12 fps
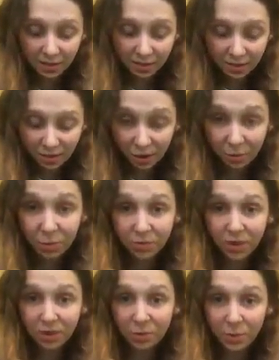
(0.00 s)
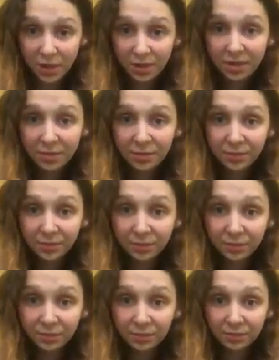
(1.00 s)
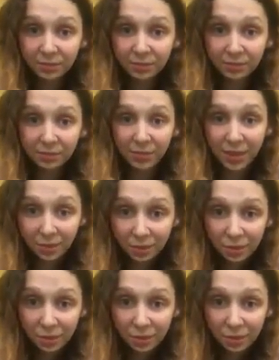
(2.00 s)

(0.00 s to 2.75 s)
Co robił wtedy szpital? Ano